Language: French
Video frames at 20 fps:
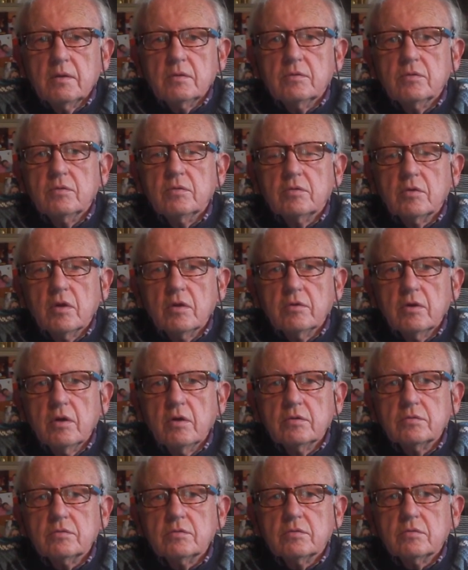d'une
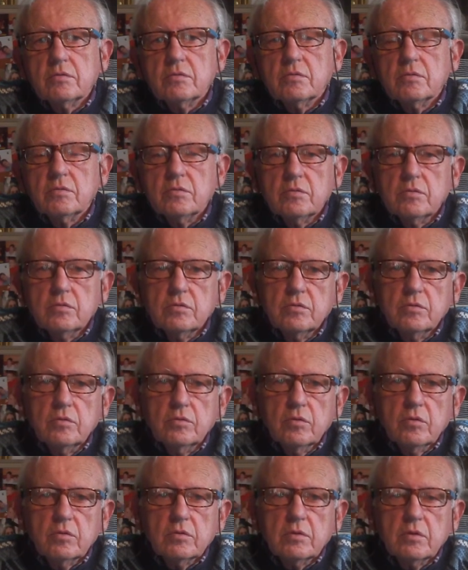tendance ou
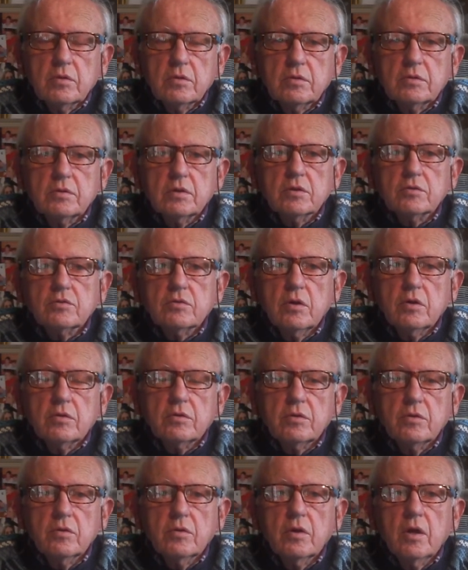d'une autre, sachant
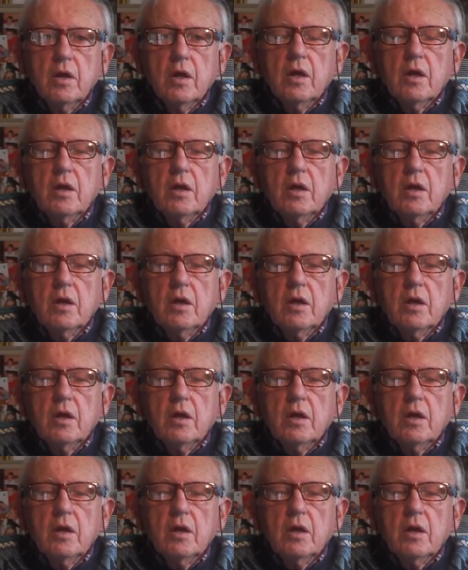que